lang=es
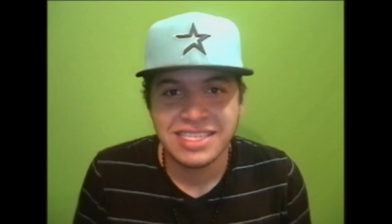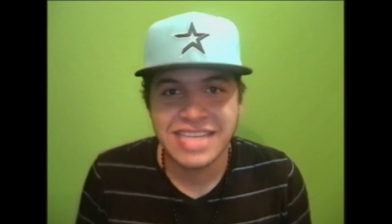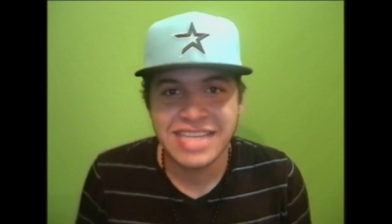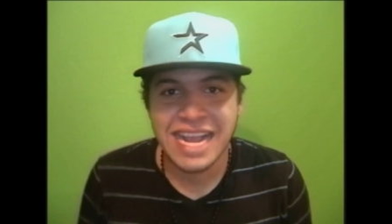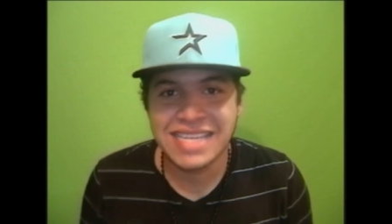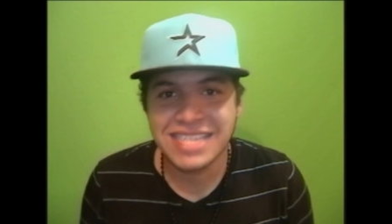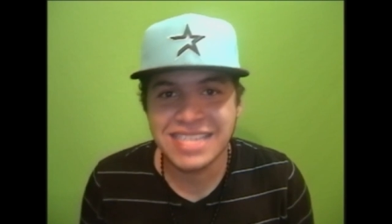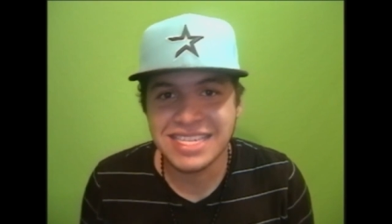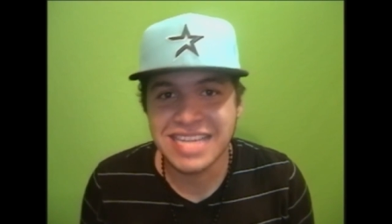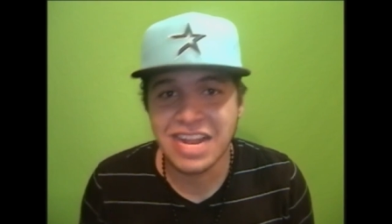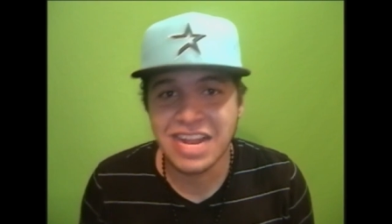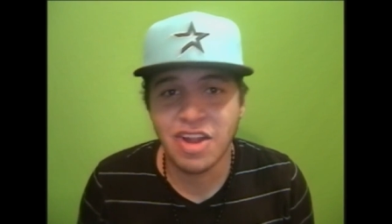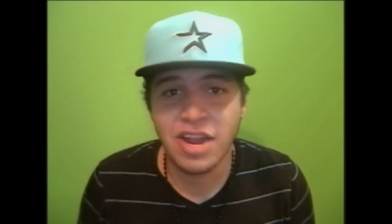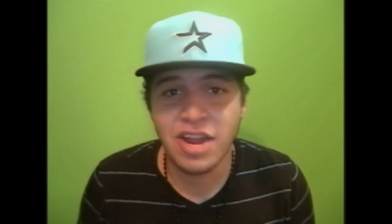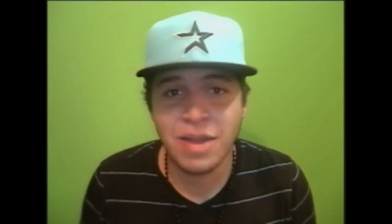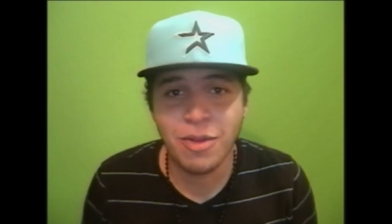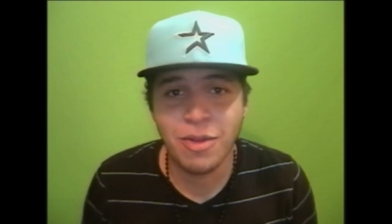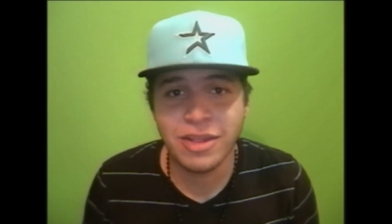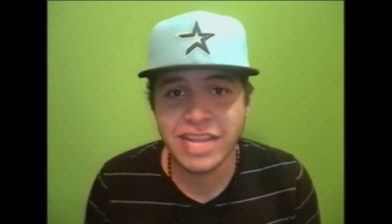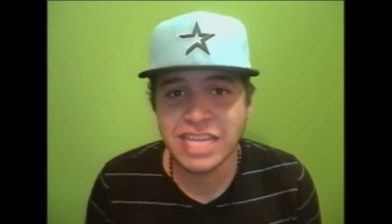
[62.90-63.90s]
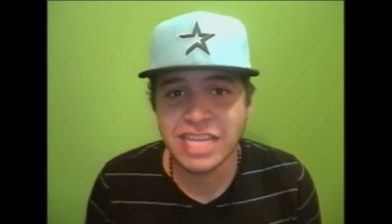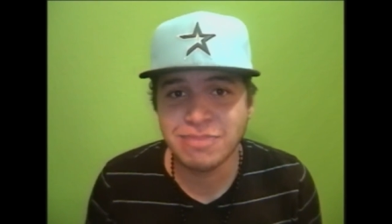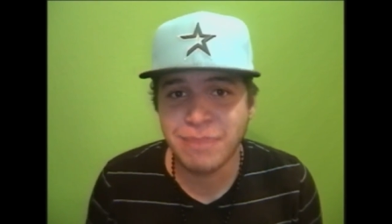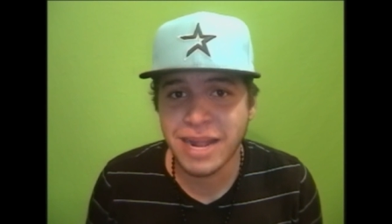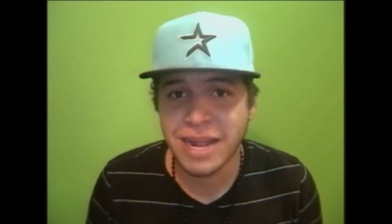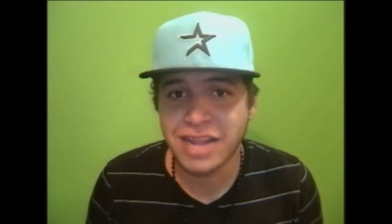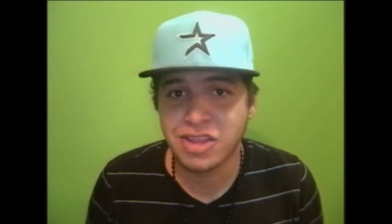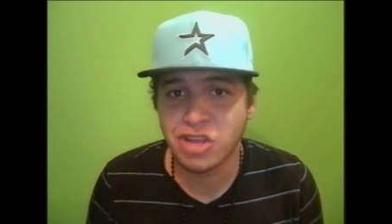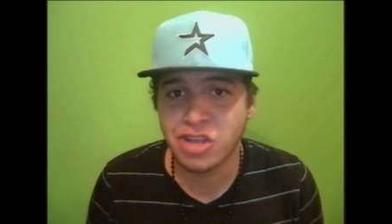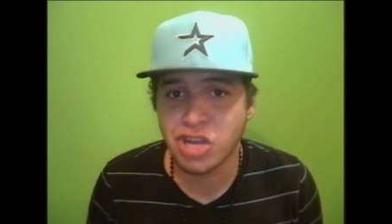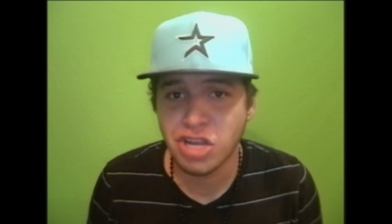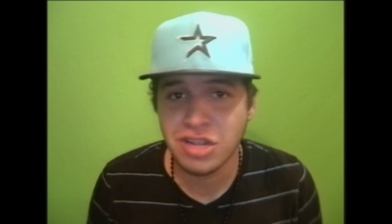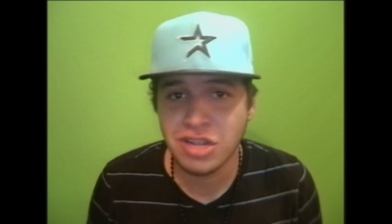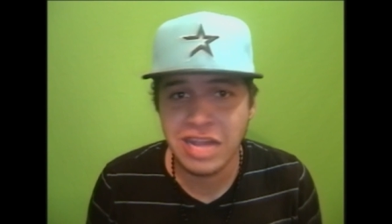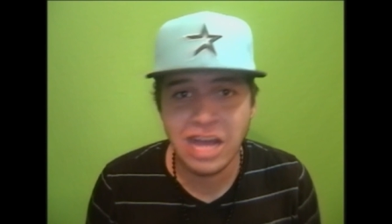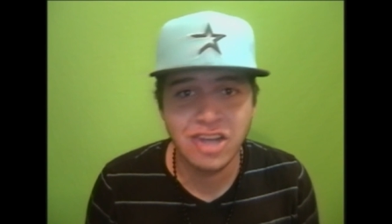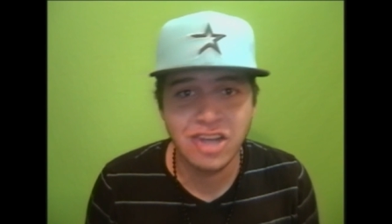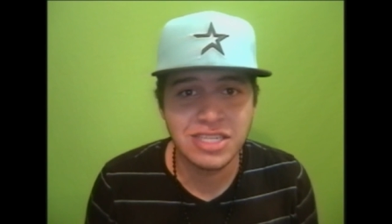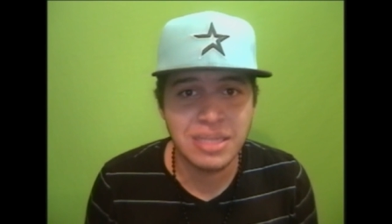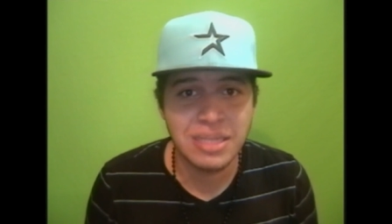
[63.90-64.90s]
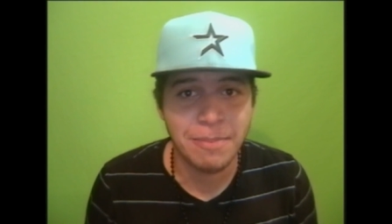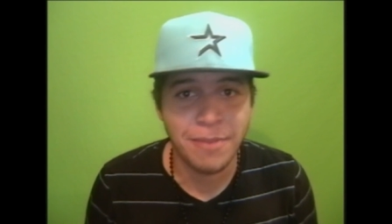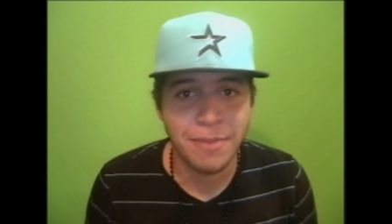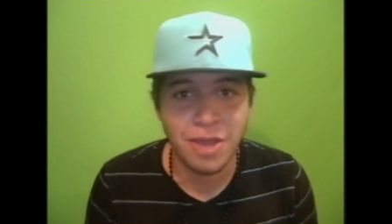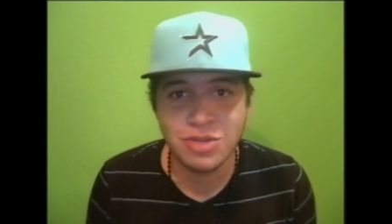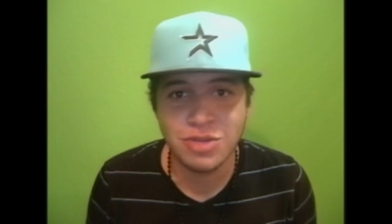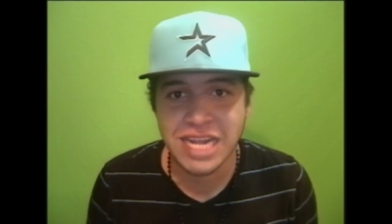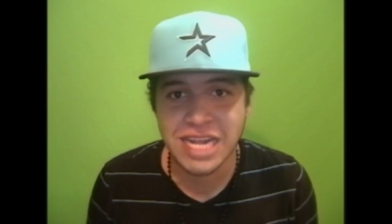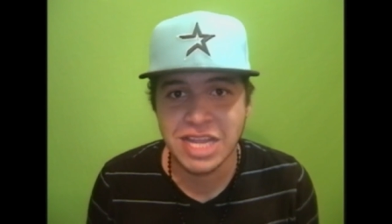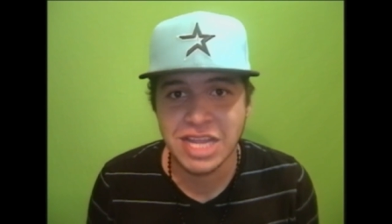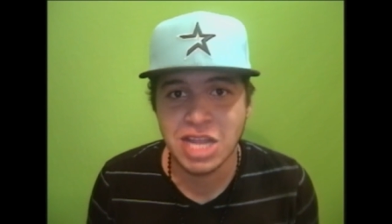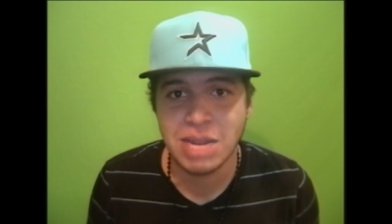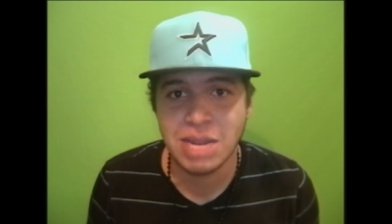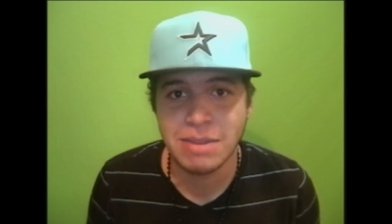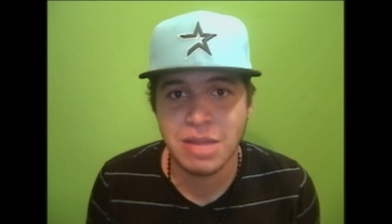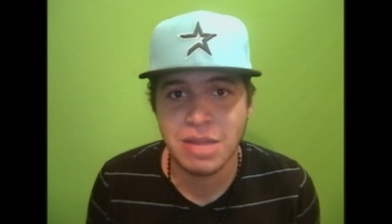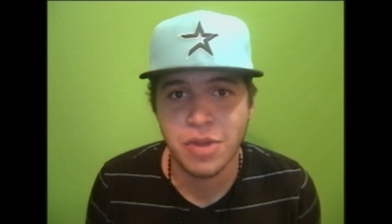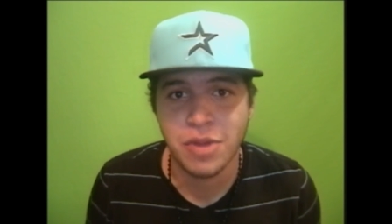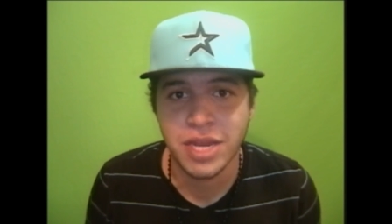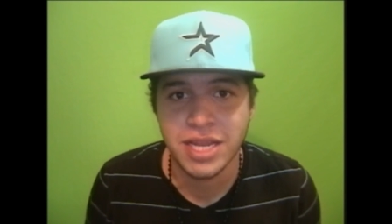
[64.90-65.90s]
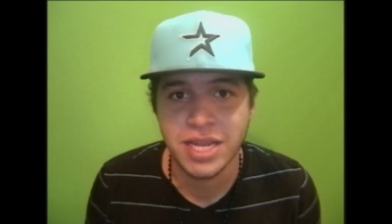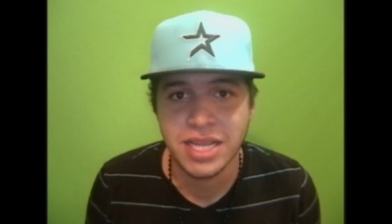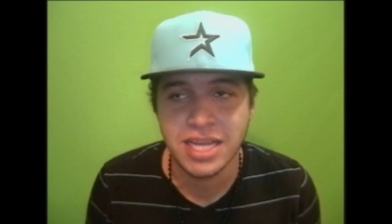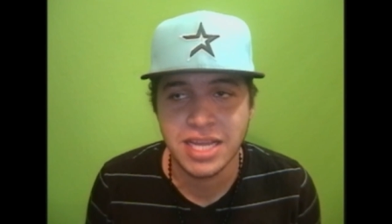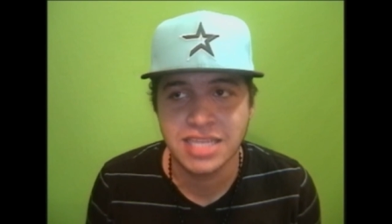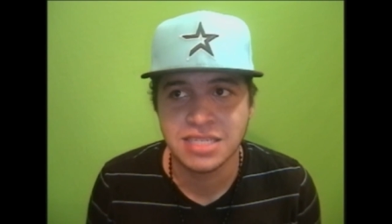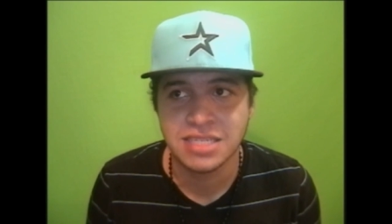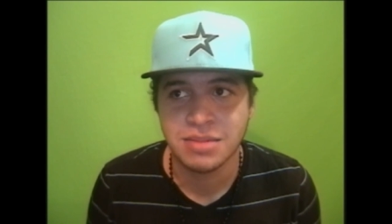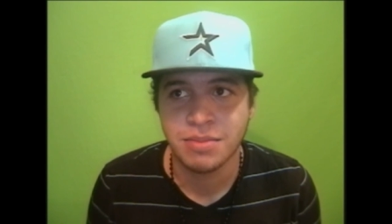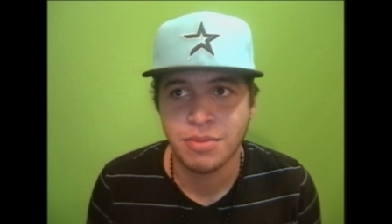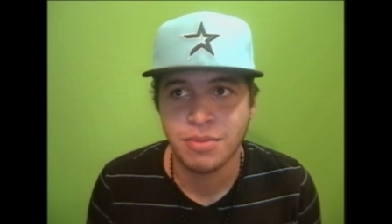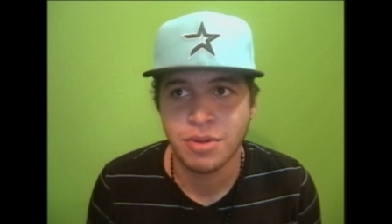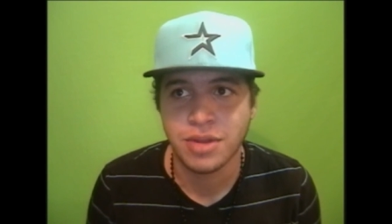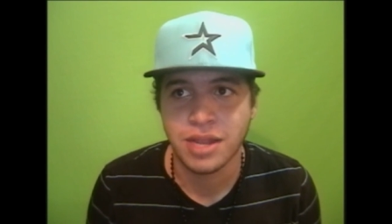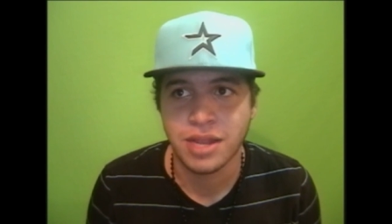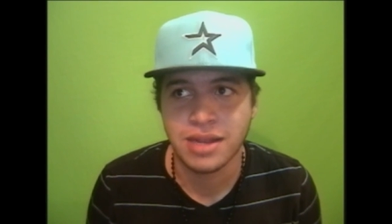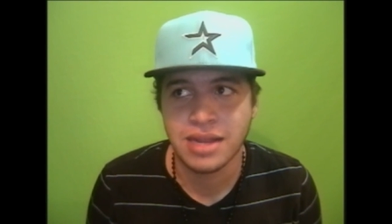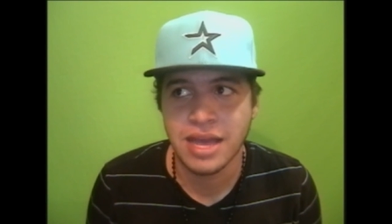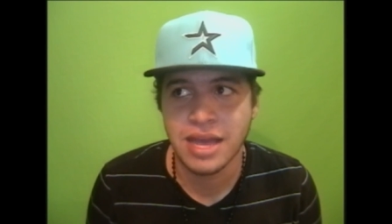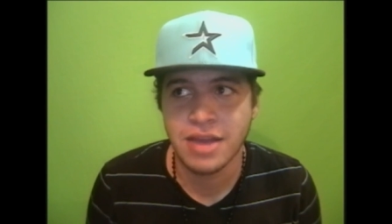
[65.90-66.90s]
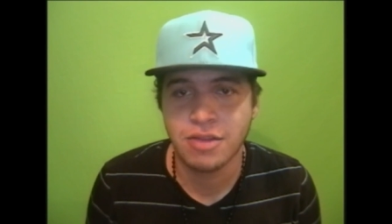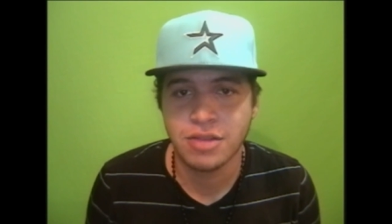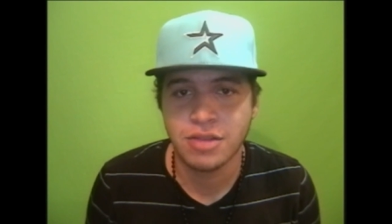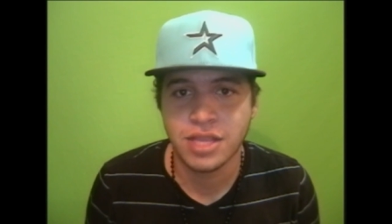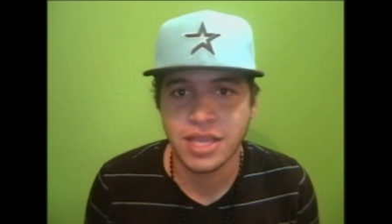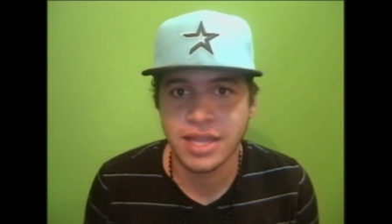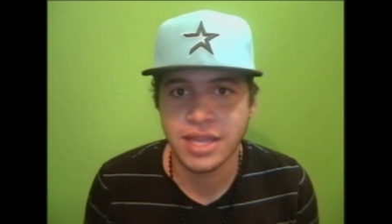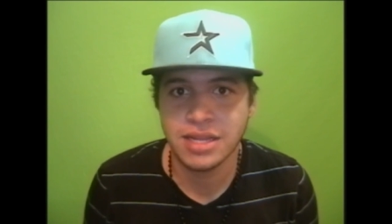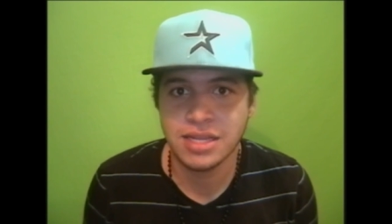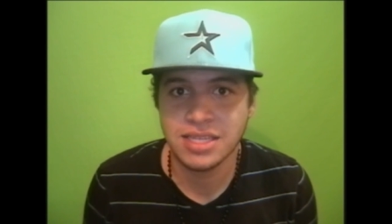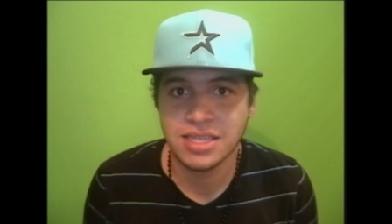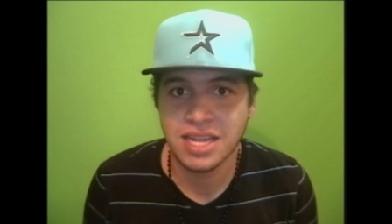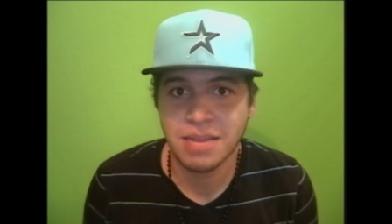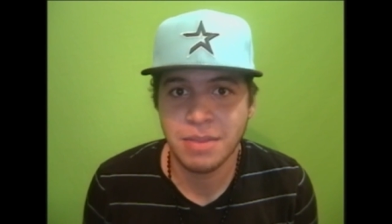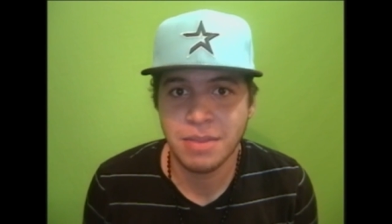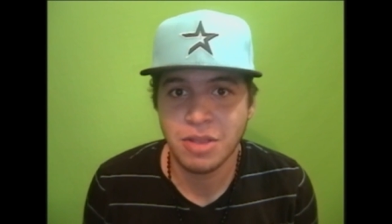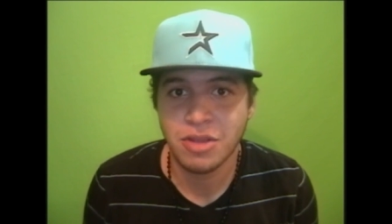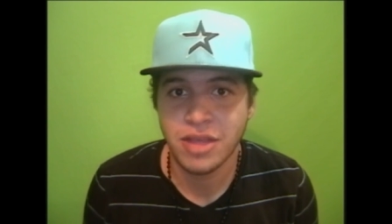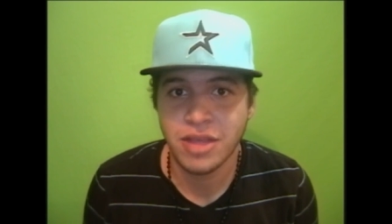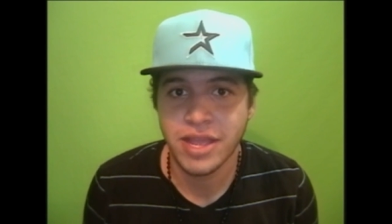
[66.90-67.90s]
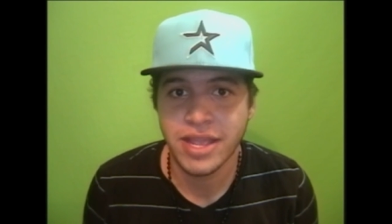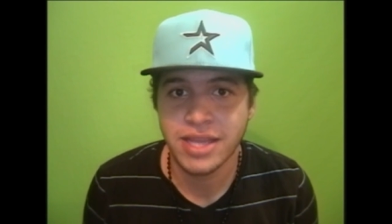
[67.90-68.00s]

Llegas al salón y volteas para todos lados de pedo buscando las más bonitas, porque claro, te quieres hacer amigo de